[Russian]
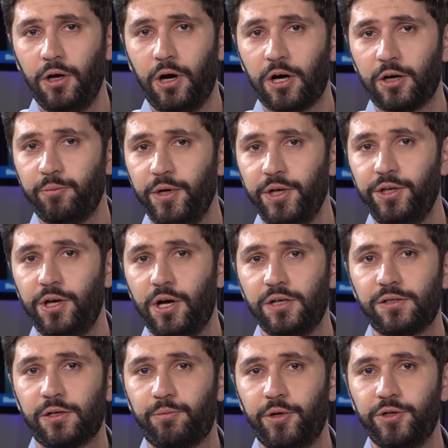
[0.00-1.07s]
Армении и
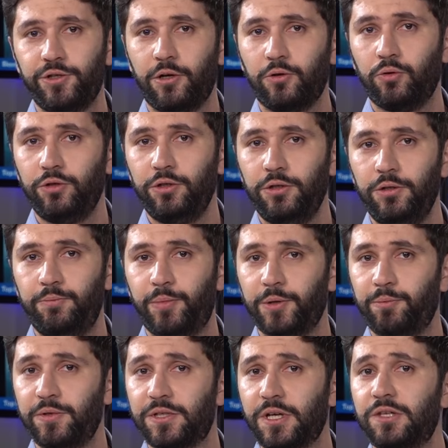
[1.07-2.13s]
Азербайджану
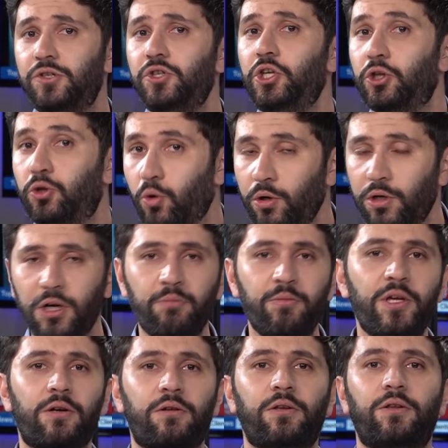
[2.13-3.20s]
подписать не только
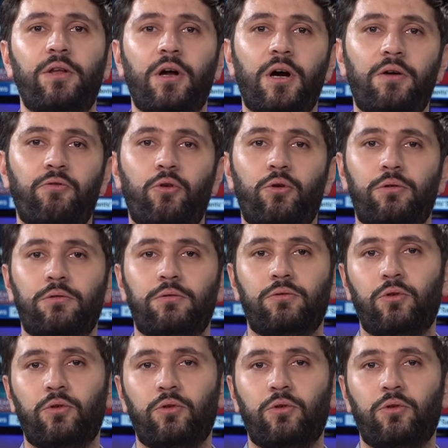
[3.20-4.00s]
мирный договор,